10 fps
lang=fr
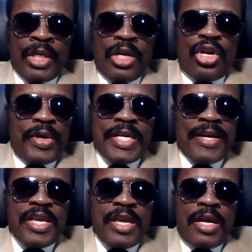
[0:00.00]
L'air n'a
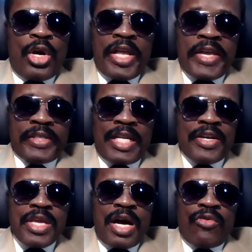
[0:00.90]

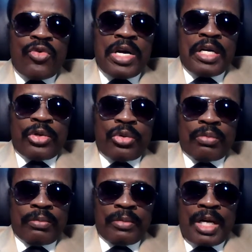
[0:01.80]
rien, à voir
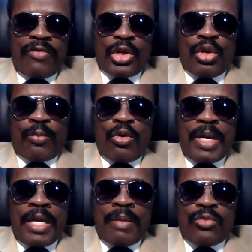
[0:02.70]
avec le
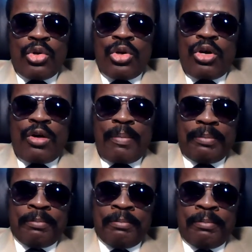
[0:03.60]
problème de l'homme,
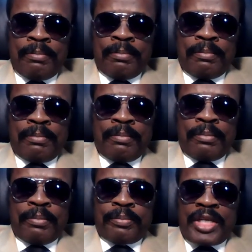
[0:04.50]

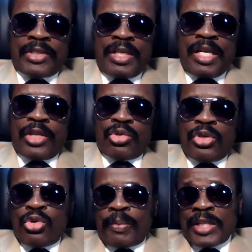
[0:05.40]
parce qu'il est,
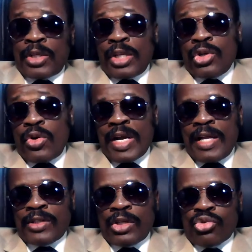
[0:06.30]
est, un
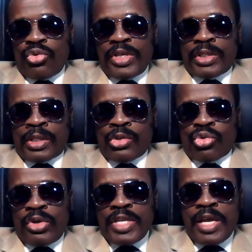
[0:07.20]
organe
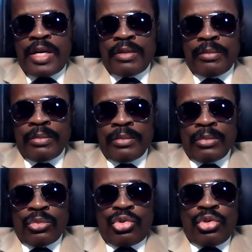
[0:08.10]
sensoriel
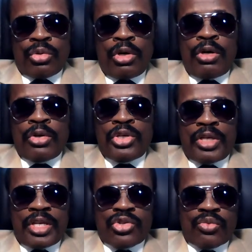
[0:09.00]
du corps qui
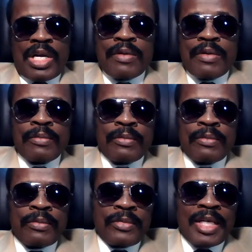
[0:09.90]
reçoit
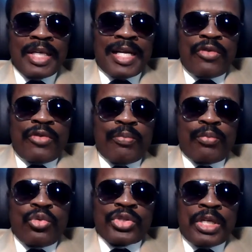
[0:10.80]

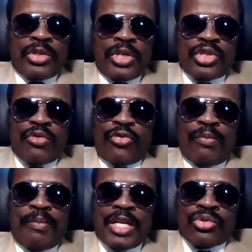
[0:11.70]
80% des
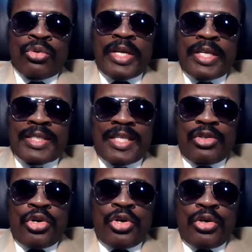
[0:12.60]
informations
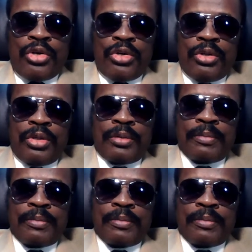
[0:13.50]
extérieures.